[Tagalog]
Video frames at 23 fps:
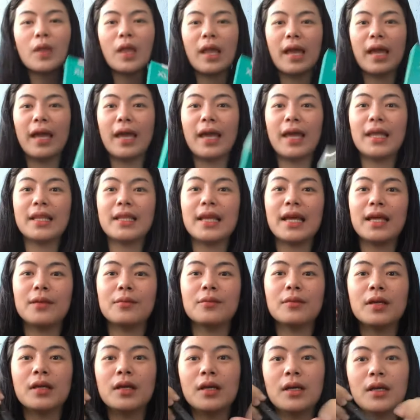And yan.
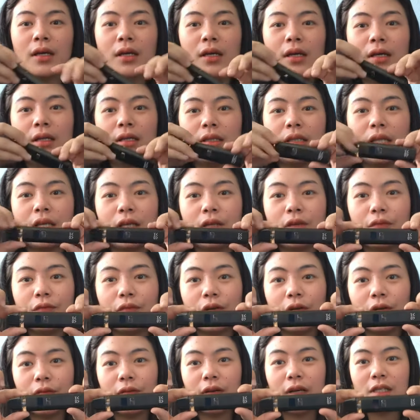Thank you
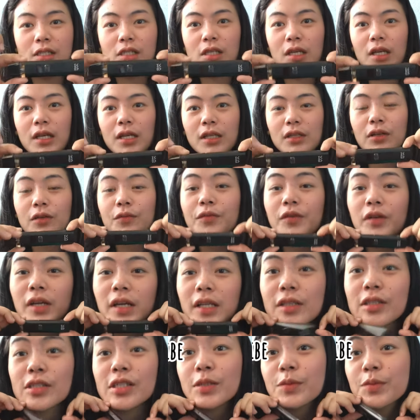for watching. Don't
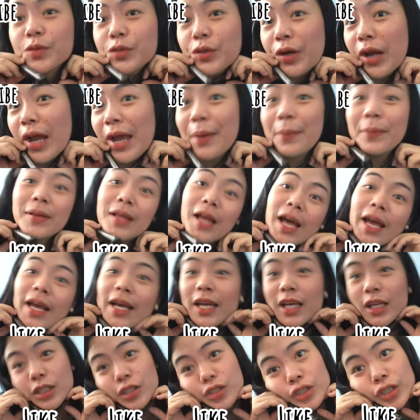forget to subscribe, like,
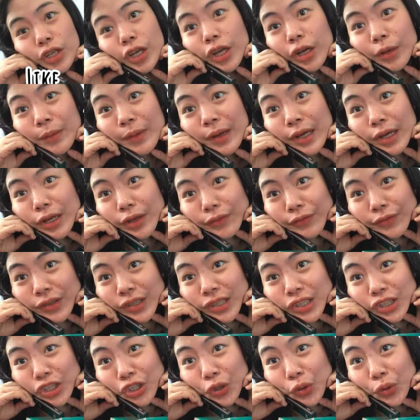and share my
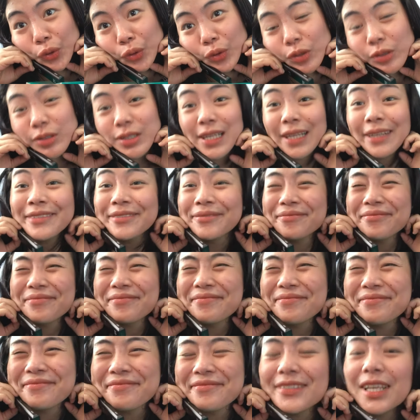videos.
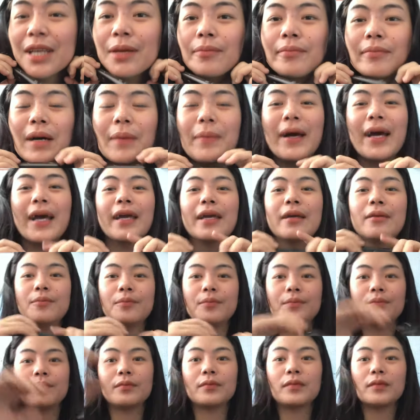Bye-bye.
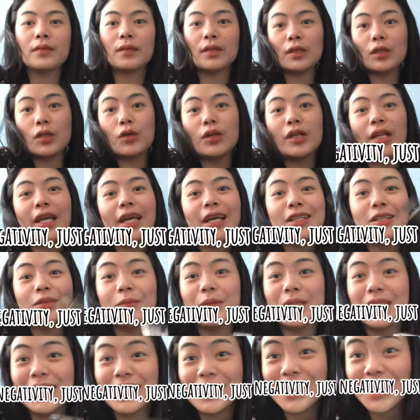No
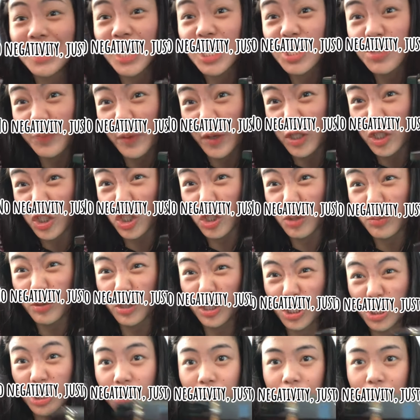negativity, just positivity.